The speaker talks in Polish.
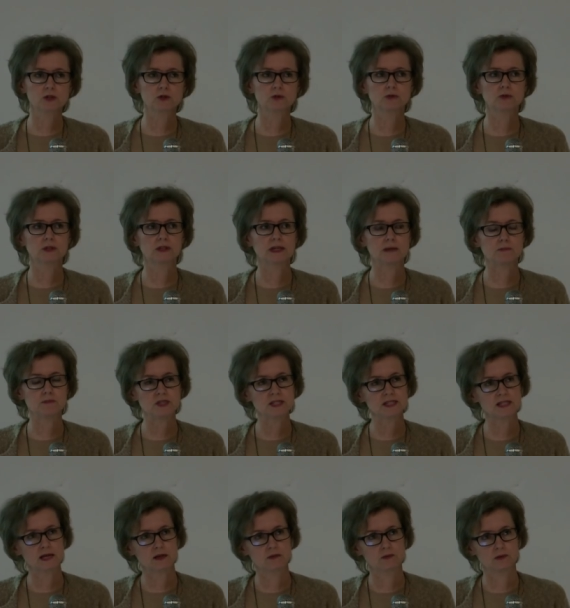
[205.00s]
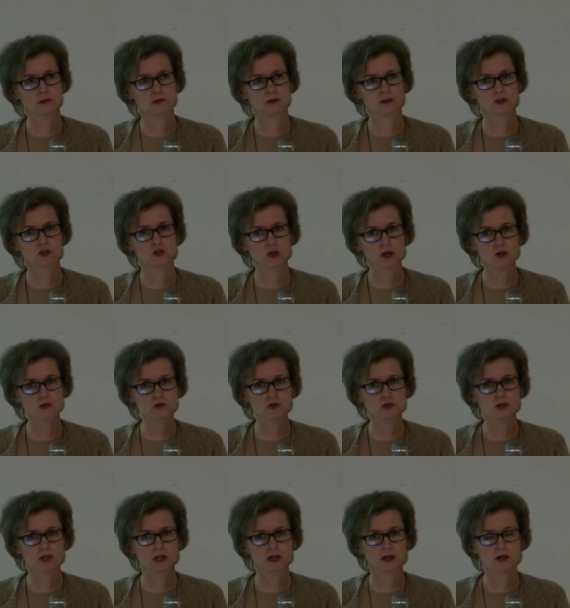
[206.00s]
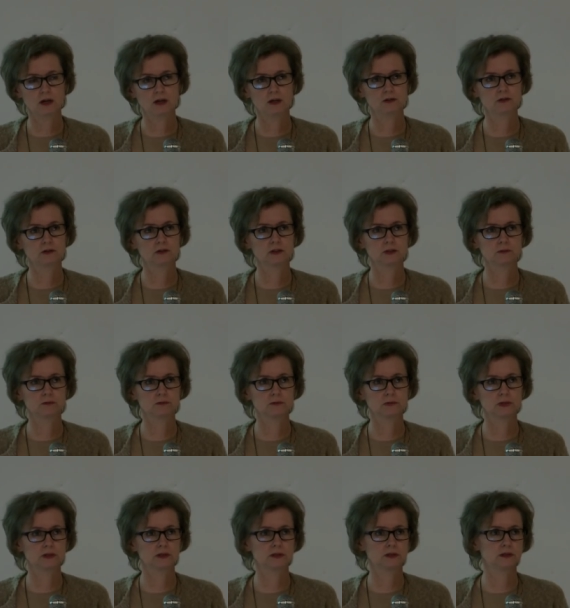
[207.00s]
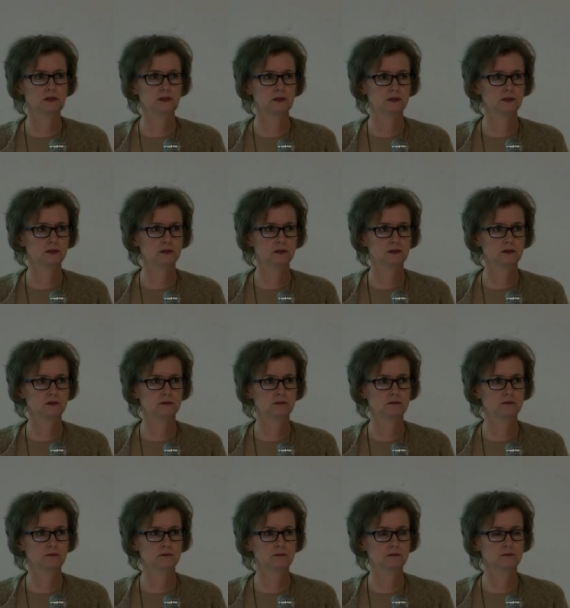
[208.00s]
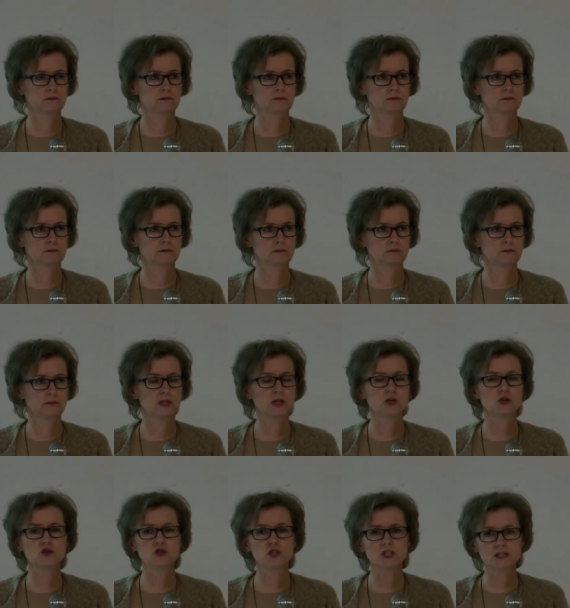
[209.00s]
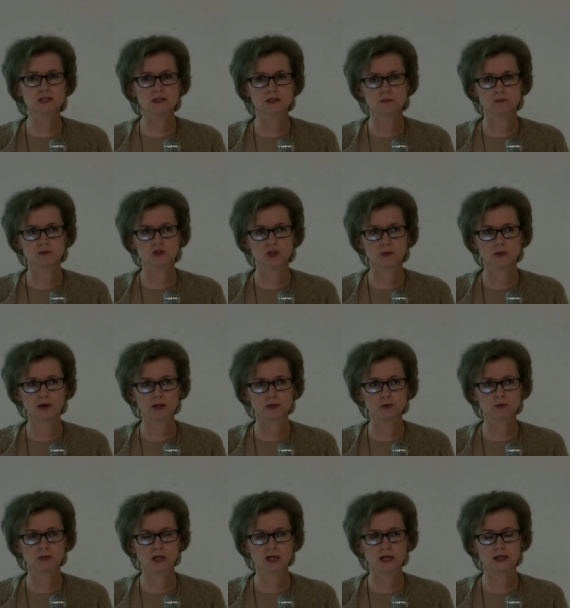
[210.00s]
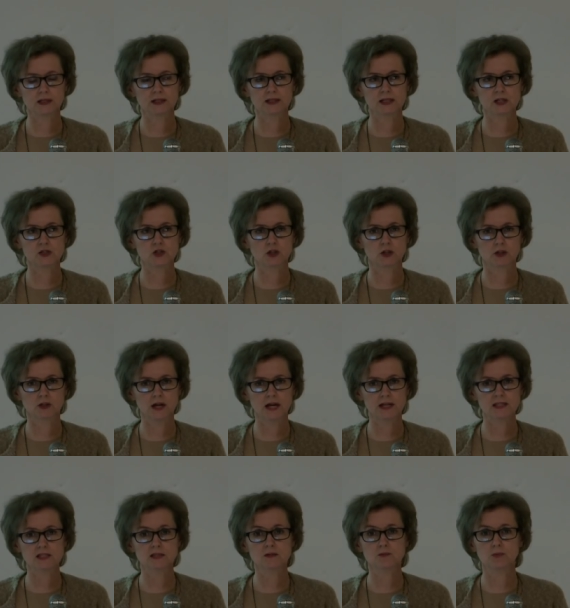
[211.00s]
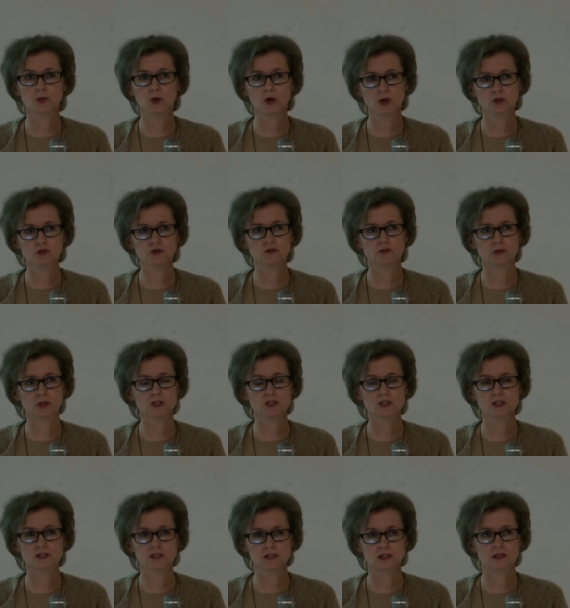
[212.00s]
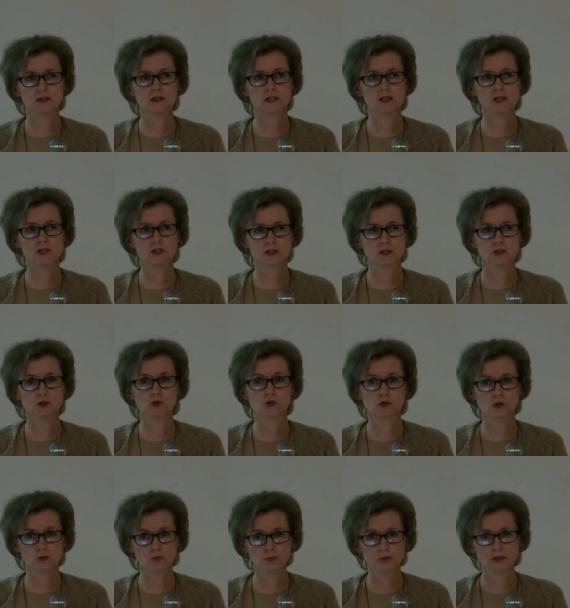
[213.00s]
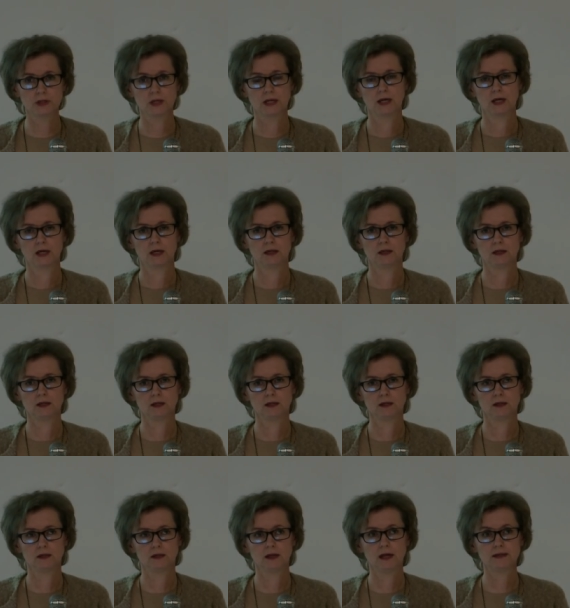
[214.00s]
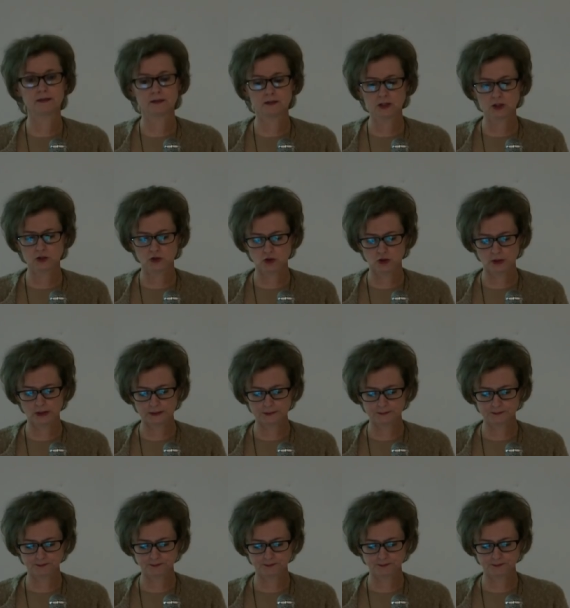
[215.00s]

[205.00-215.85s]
który napisał e, książkę o tym, yy, niekorzystnym działaniu mleka na nasz organizm pochodzi właśnie z jednej z tych grup y, etnicznych.